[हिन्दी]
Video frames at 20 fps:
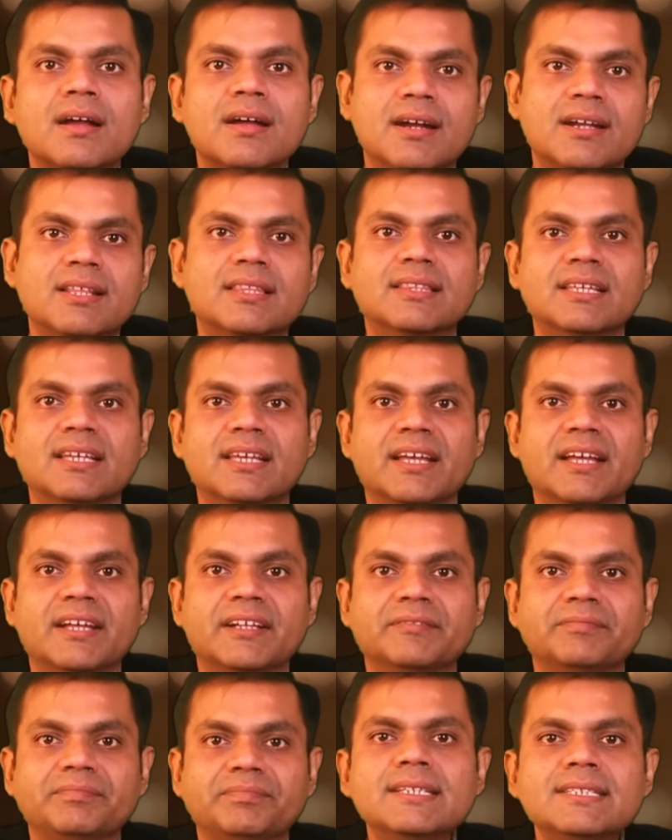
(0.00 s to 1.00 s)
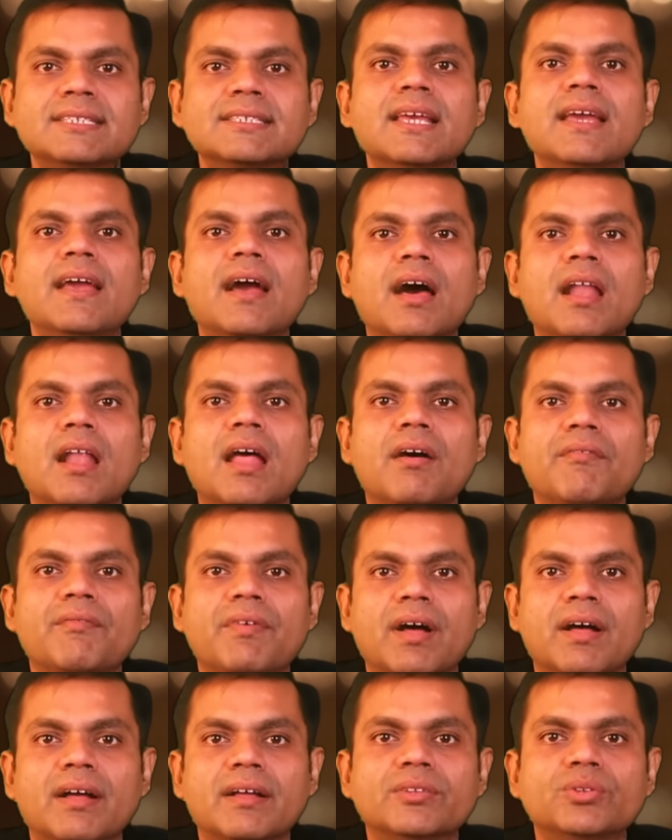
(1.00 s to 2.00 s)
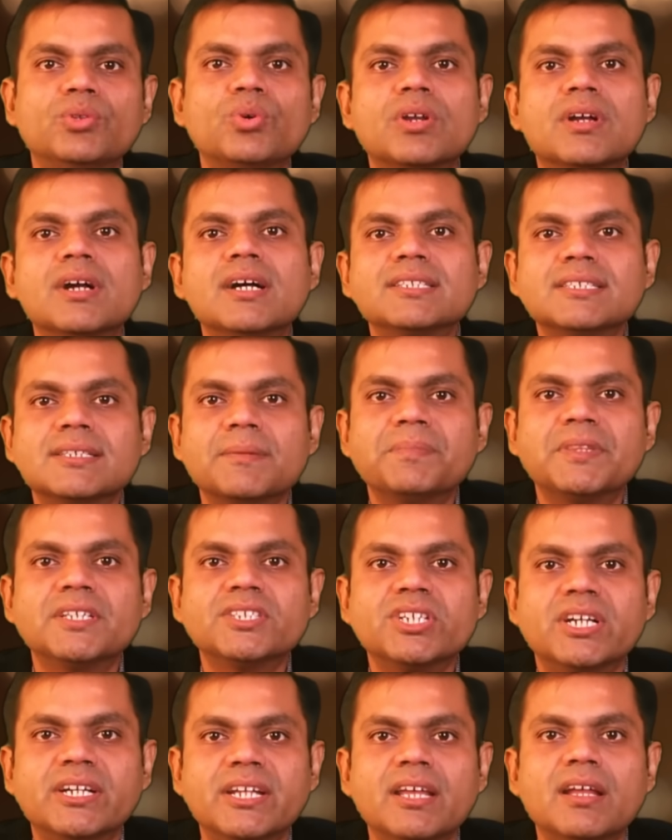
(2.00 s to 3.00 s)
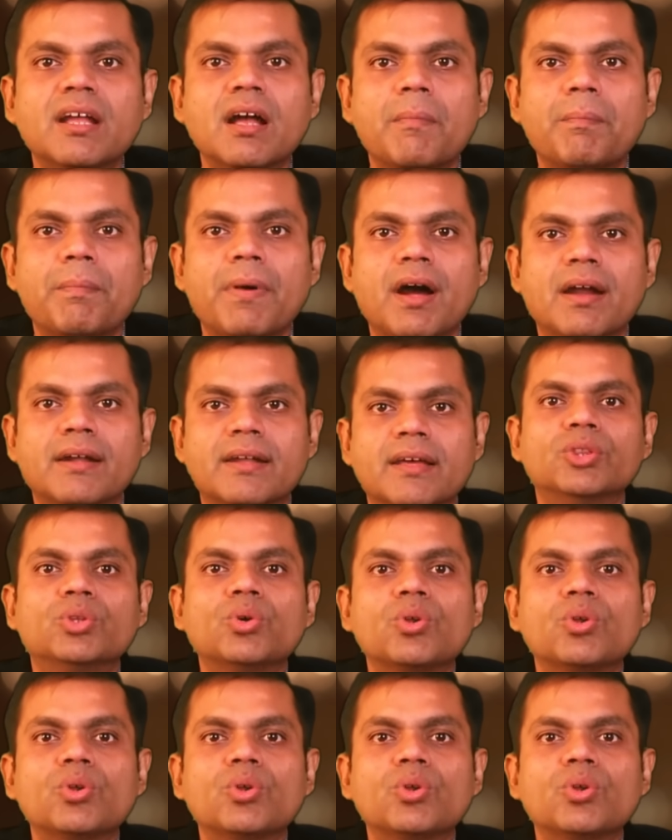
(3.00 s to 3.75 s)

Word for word: कटती है इसके अलावा दुर्गा सप्तशती का पाठ